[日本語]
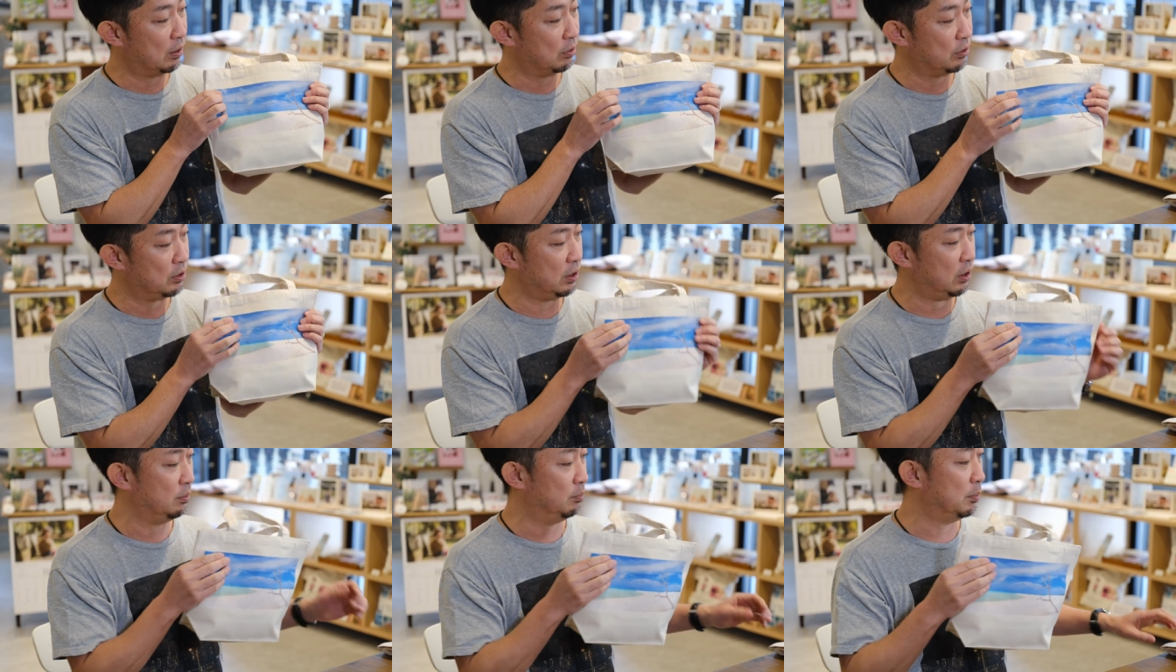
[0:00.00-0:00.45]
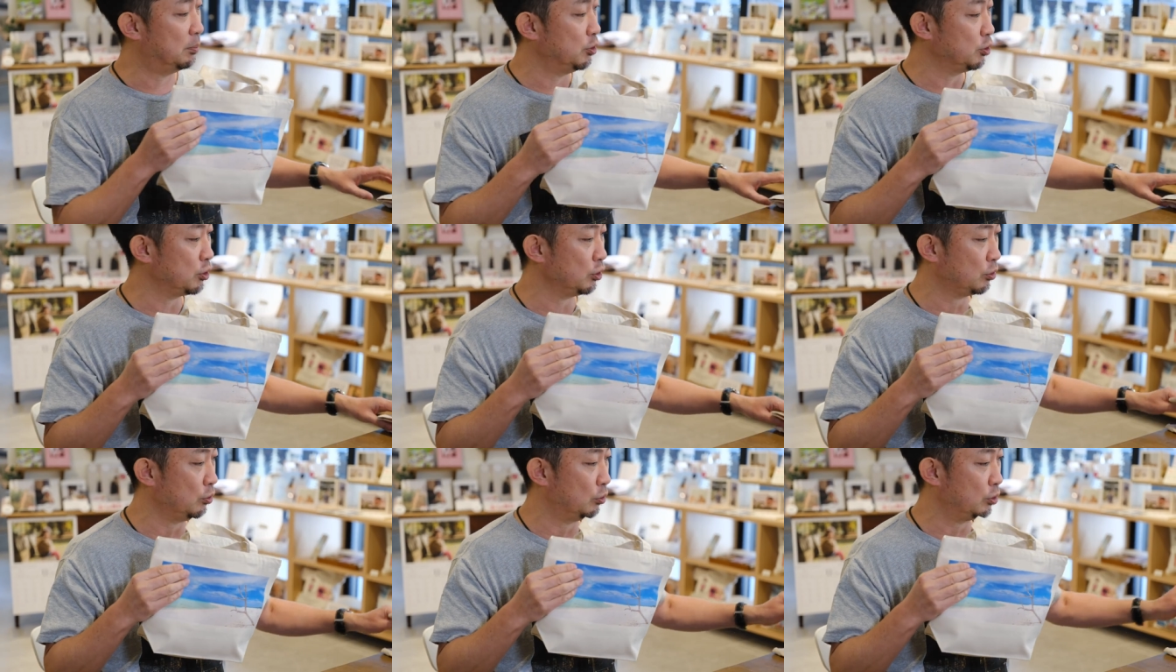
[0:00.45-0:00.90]
あるし、も
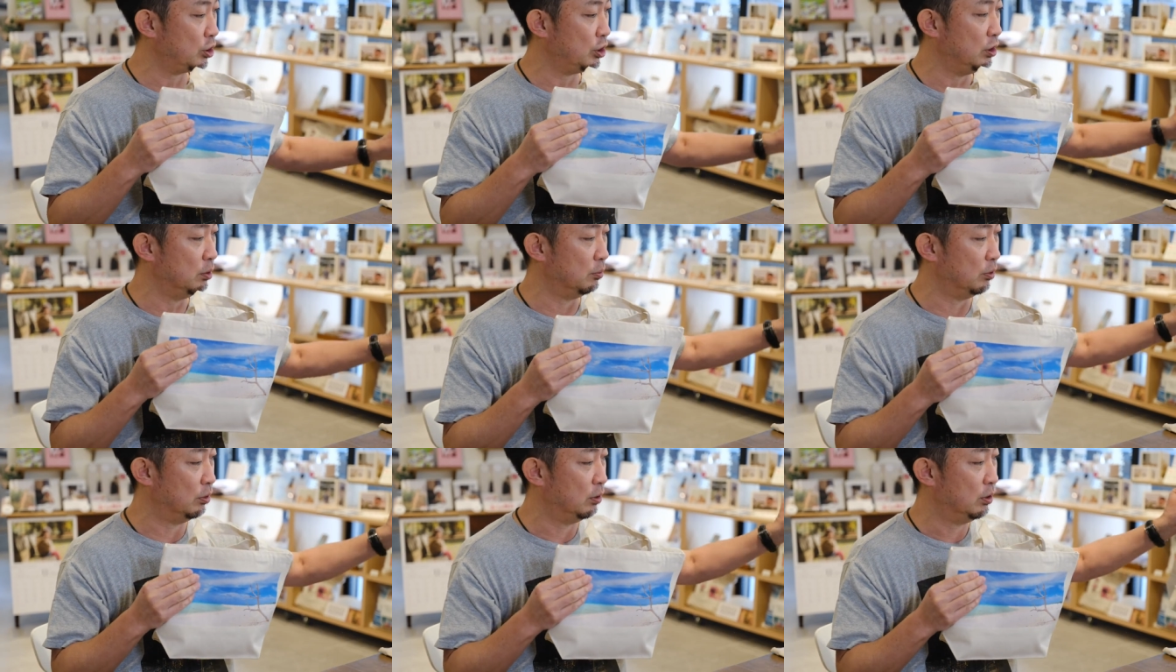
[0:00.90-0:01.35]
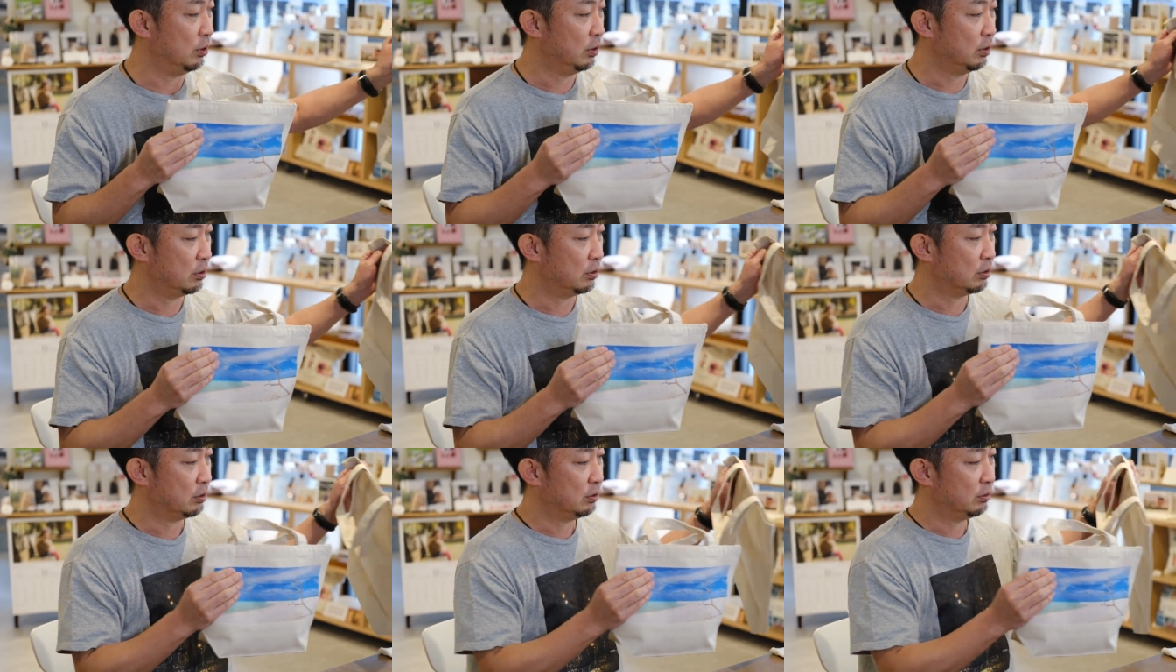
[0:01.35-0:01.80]
うちょっと大きいのも
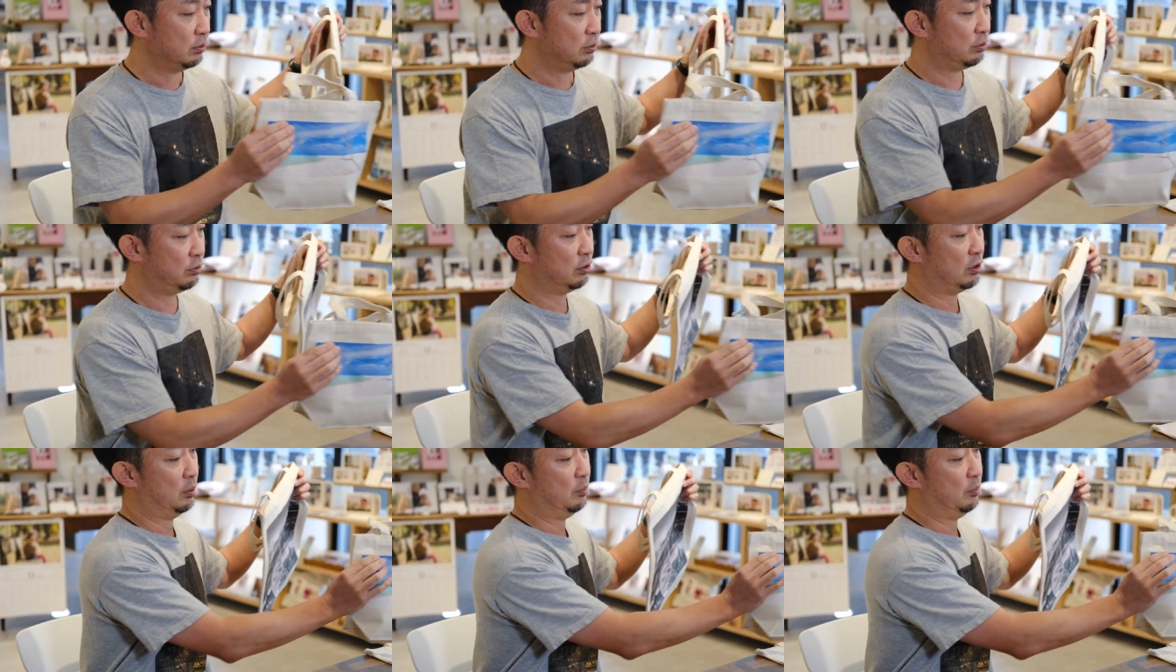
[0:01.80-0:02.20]
作っ